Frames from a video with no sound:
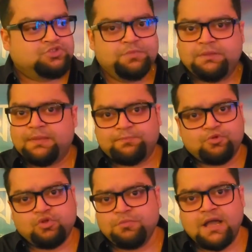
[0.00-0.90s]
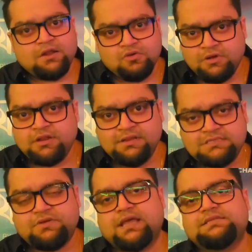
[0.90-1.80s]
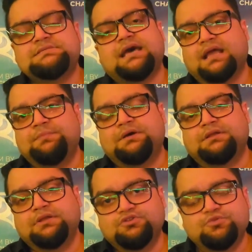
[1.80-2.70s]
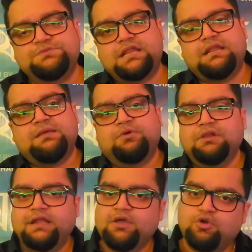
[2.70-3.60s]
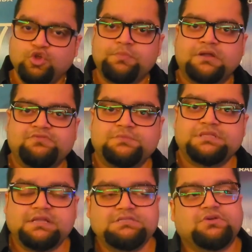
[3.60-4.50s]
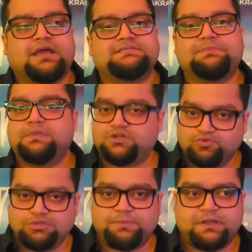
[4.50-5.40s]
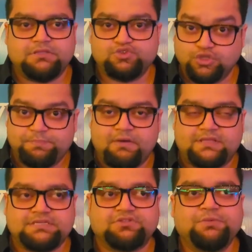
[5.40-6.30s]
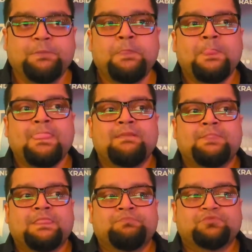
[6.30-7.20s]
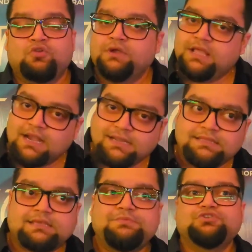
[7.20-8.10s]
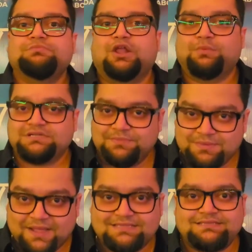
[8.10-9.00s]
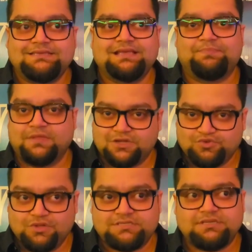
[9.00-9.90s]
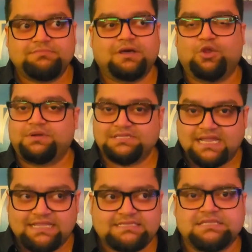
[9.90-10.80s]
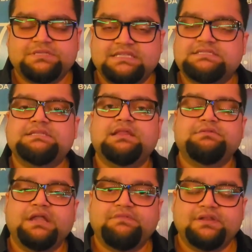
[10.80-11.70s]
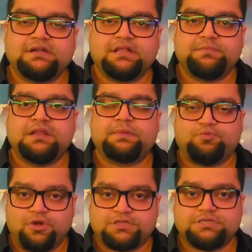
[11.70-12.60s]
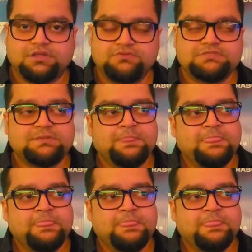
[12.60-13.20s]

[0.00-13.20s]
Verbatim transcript: ছবির প্রথম গান অলরেডি রিলিজ হয়ে গেছে আমার ইউটিউব চ্যানেলে এবং লিডিং অডিও প্ল্যাটফর্মসে রিলিজ হয়ে গেছে আপনারা শুনতে পারেন যদি পাওয়া যেত অলরেডি গানটা থেকে ভীষণ ভালোবাসা আমরা পাচ্ছি আপনারা শুনেছেন ভালোবাসা জানিয়েছেন সিক্সটি নাইন ক্রিয়েটিভ এন্টারটেনমেন্ট আমার প্রোডাকশন হাউস